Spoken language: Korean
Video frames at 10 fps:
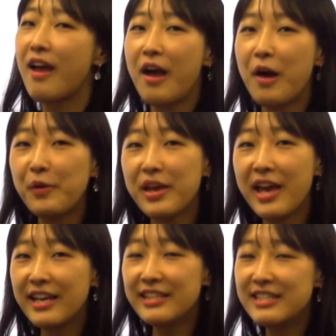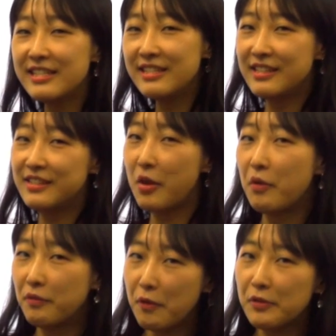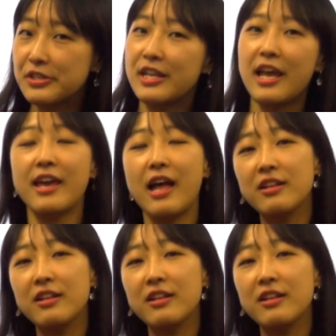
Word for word: Okay, this is all for today.